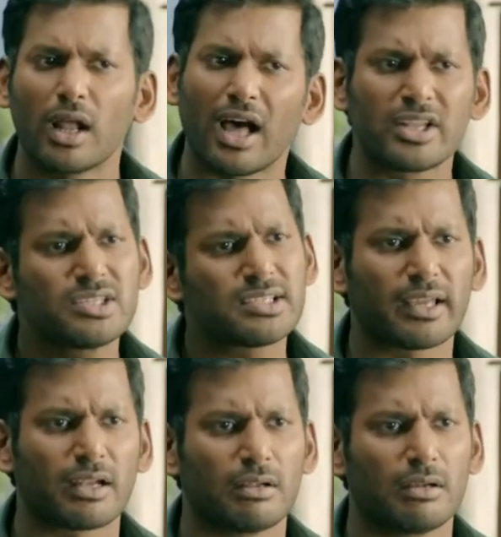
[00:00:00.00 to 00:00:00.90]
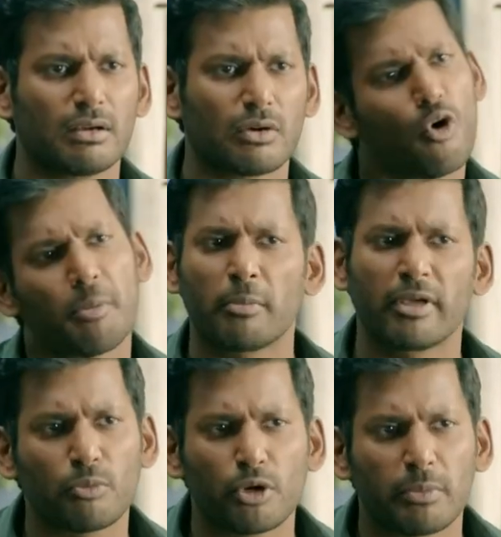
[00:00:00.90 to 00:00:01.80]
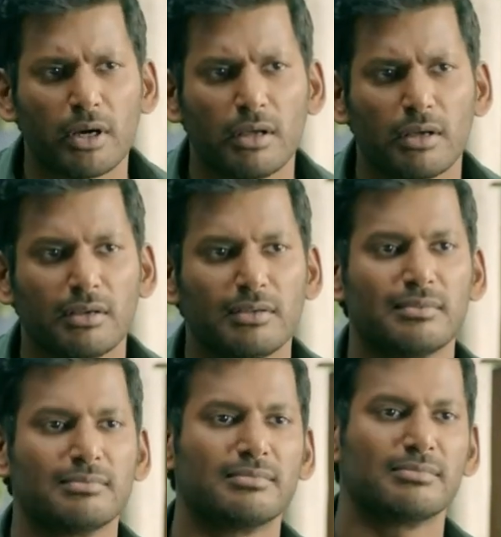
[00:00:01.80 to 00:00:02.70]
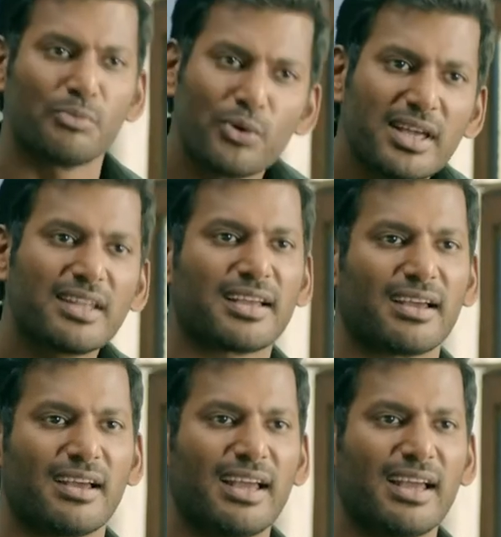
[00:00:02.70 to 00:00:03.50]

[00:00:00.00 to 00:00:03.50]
உங்களால அஞ்சு செகண்ட் கோவப்படாம இருக்க முடியுமா முடியாதுங்க